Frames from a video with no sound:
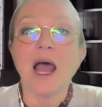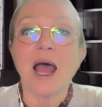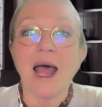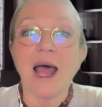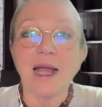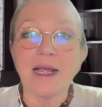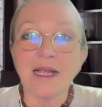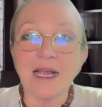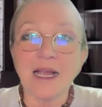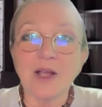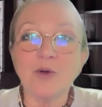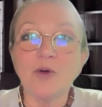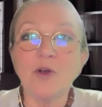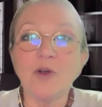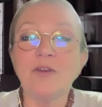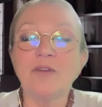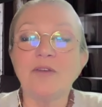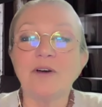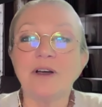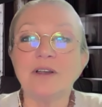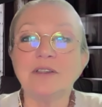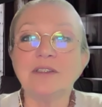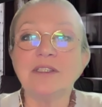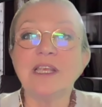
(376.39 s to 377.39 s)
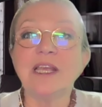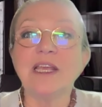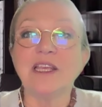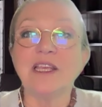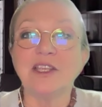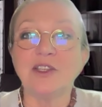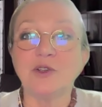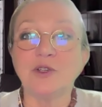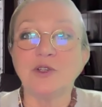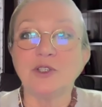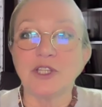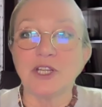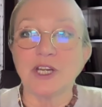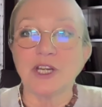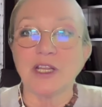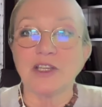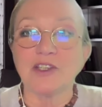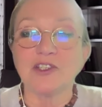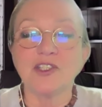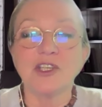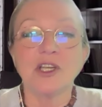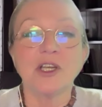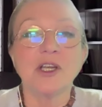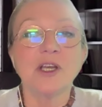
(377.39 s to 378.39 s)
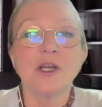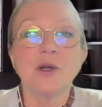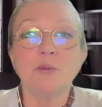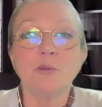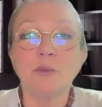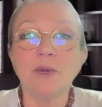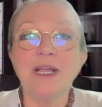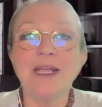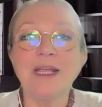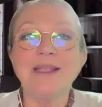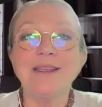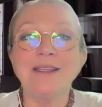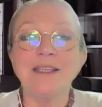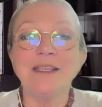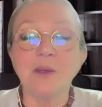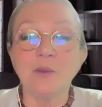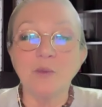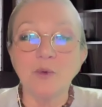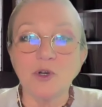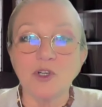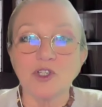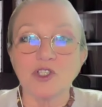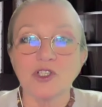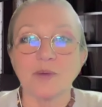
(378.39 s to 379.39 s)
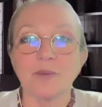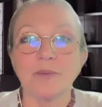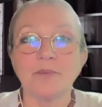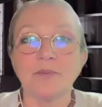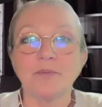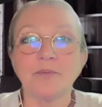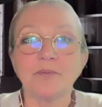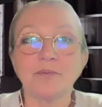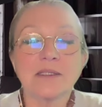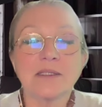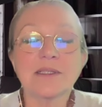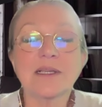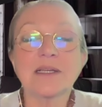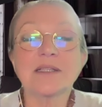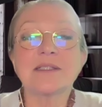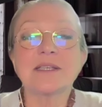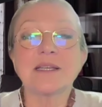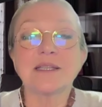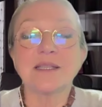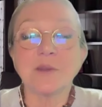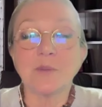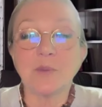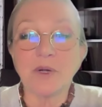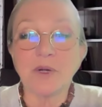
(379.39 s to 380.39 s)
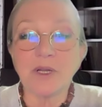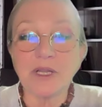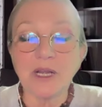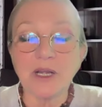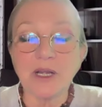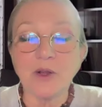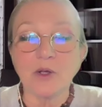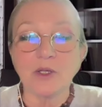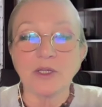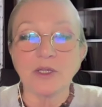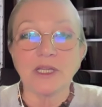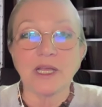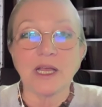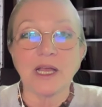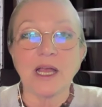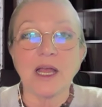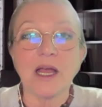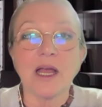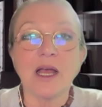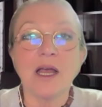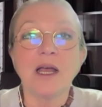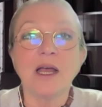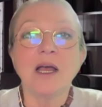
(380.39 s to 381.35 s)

О какой волне идет речь? Мы не можем сказать определенно.